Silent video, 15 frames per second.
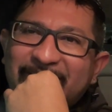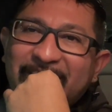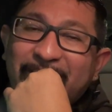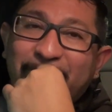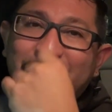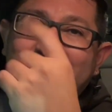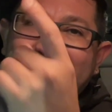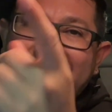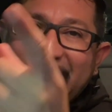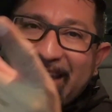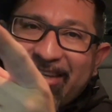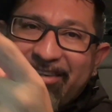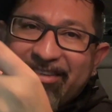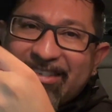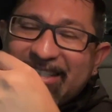Mi
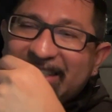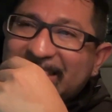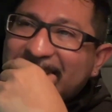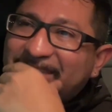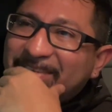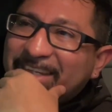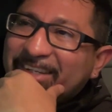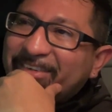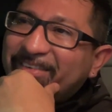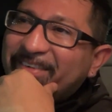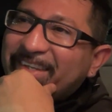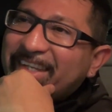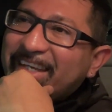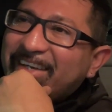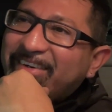compaguillo si está viendo el
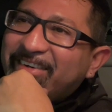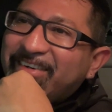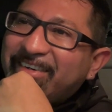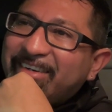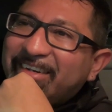video,